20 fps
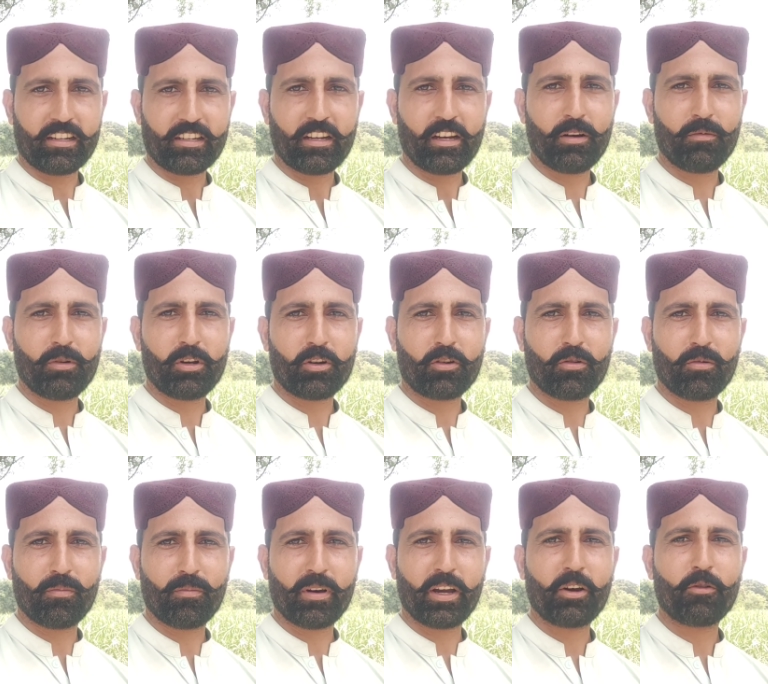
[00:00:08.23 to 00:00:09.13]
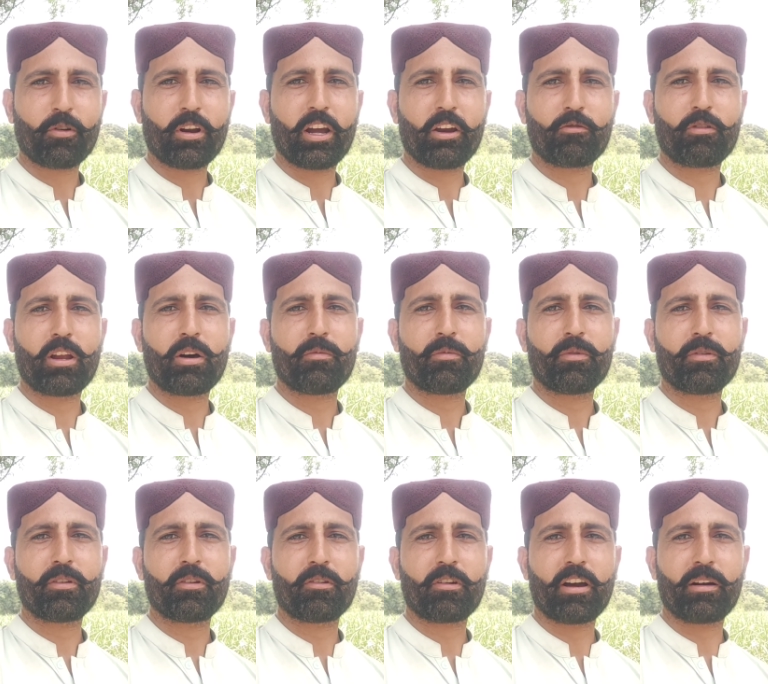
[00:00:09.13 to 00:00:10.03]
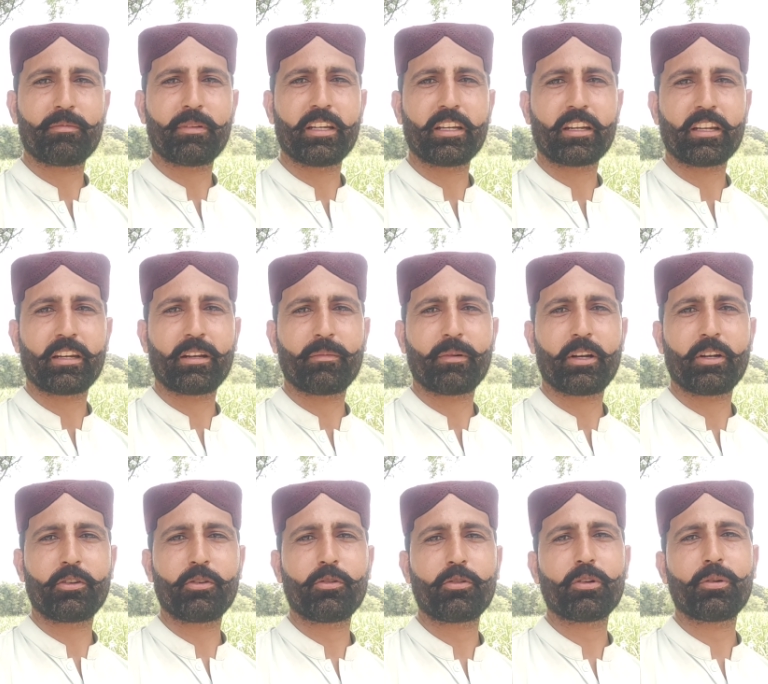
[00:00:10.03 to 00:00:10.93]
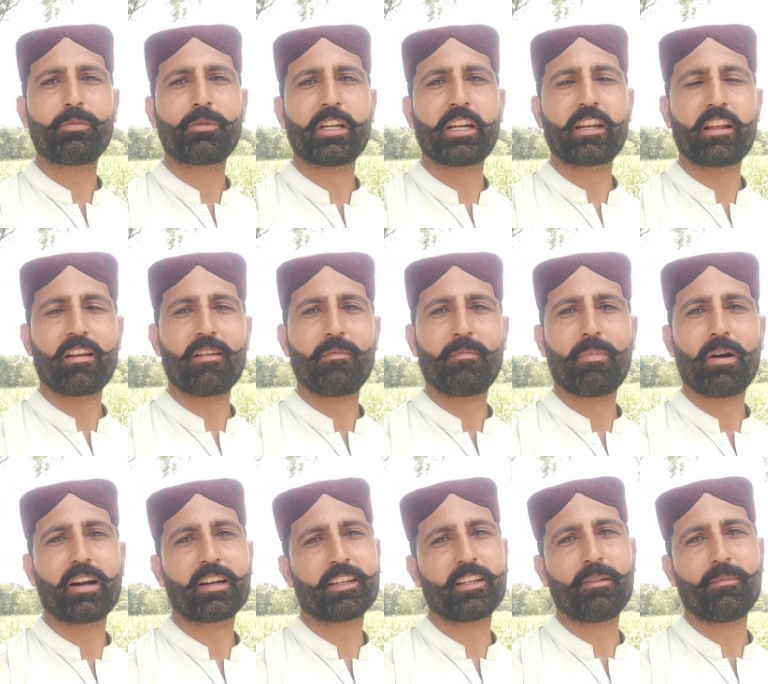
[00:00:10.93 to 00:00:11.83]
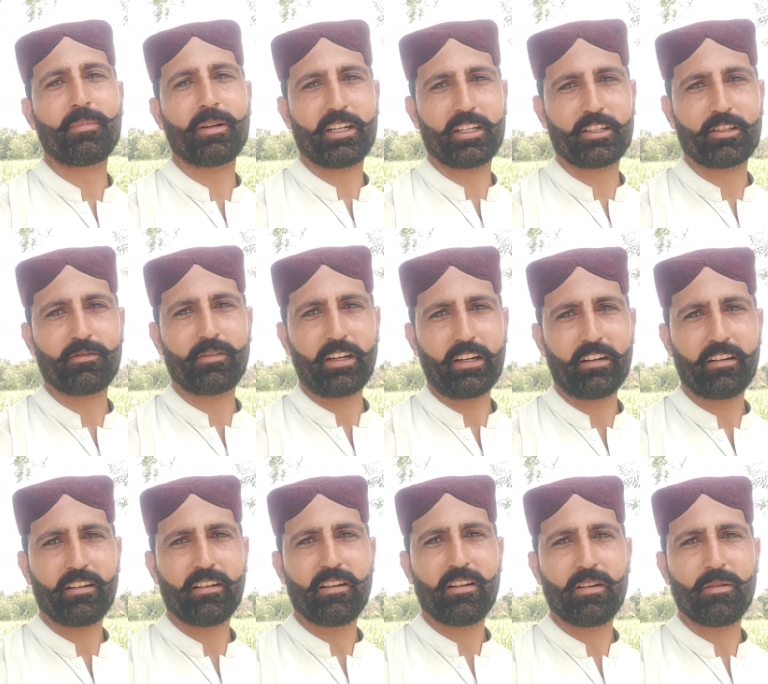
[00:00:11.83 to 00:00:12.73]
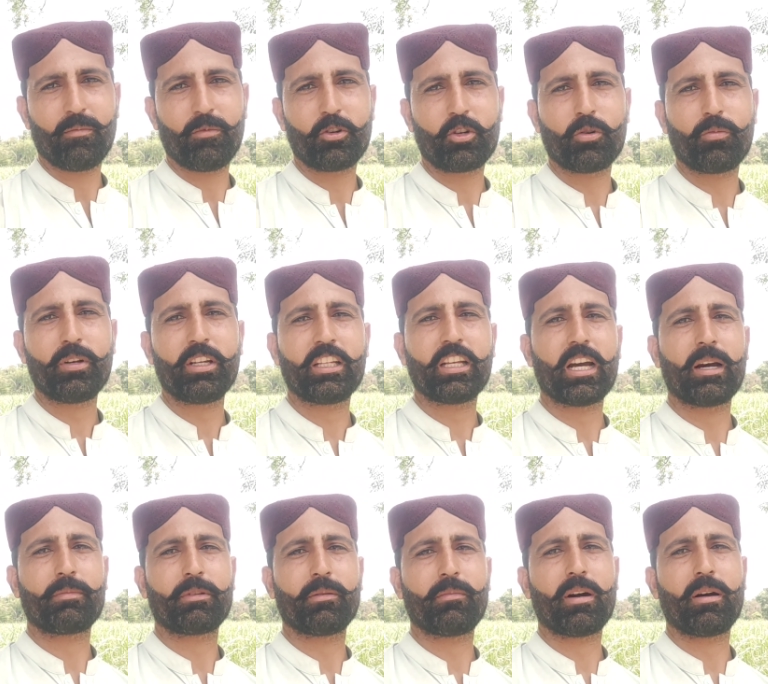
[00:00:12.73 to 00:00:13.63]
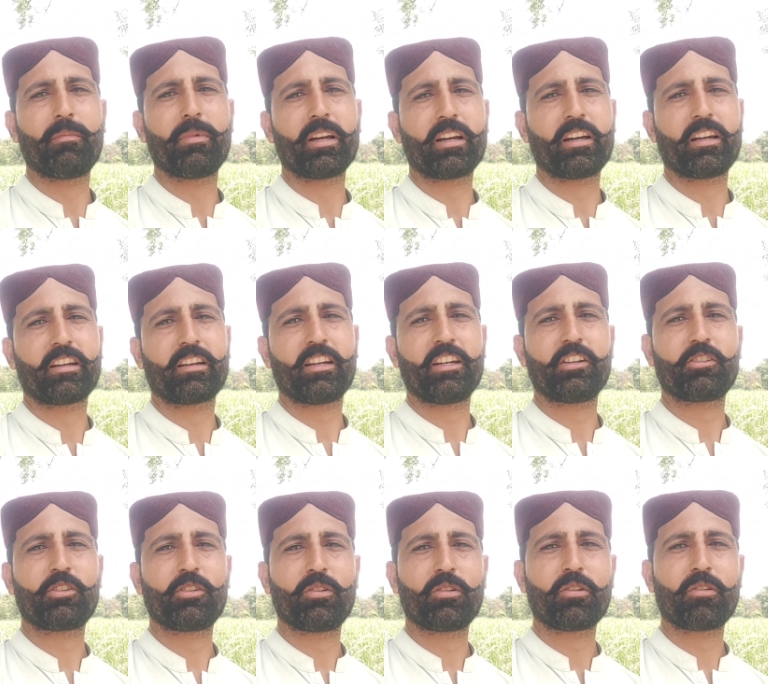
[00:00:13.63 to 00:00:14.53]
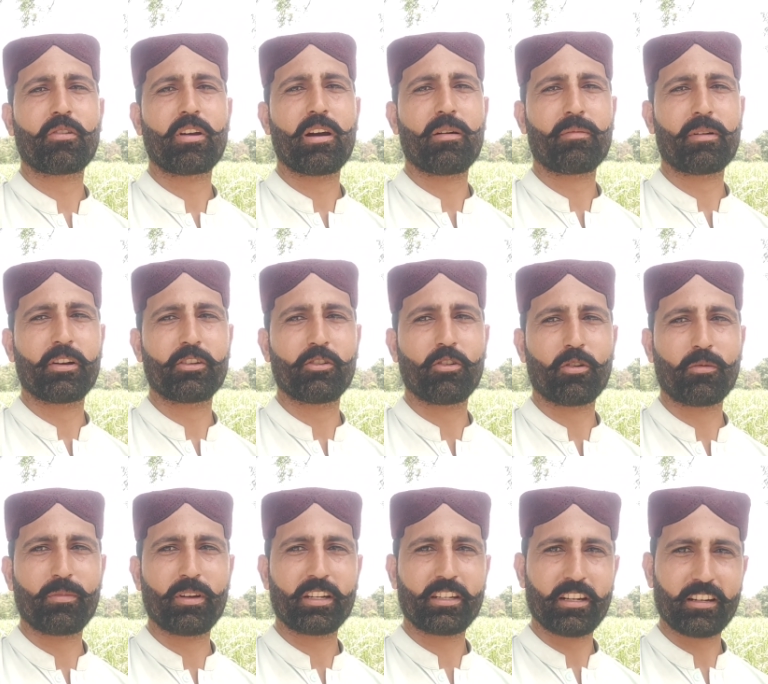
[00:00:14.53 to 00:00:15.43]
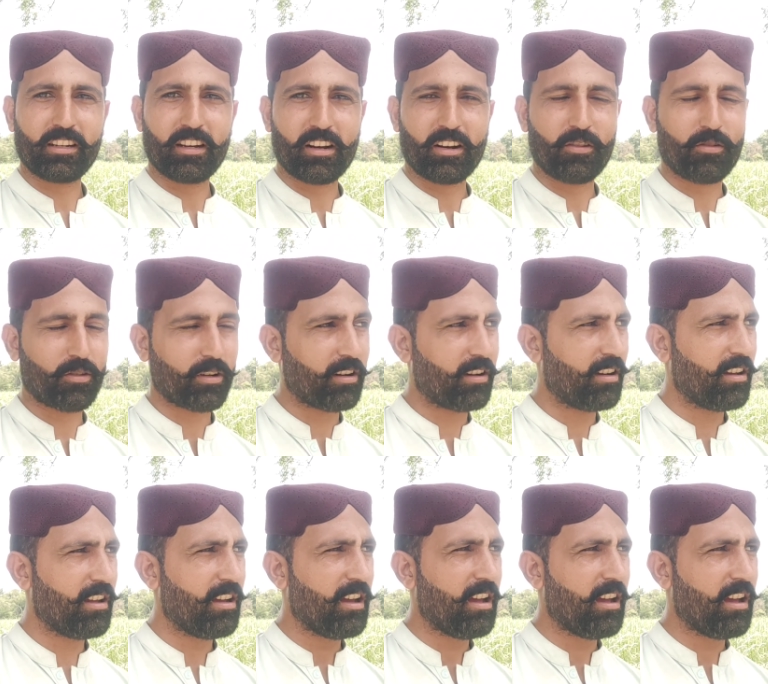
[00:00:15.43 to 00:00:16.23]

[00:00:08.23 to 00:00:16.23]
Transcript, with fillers: अल्लाम मैं गुलाम डी और आप देख रहे हैं मेरा यूट्यूब चैनल पाकि पेट्स वर्ल्ड मुझे उम्मीद है आप तमाम भी खैर खरीफ से होंगे और आपका शौक़ भी अच्छा चल रहा होगा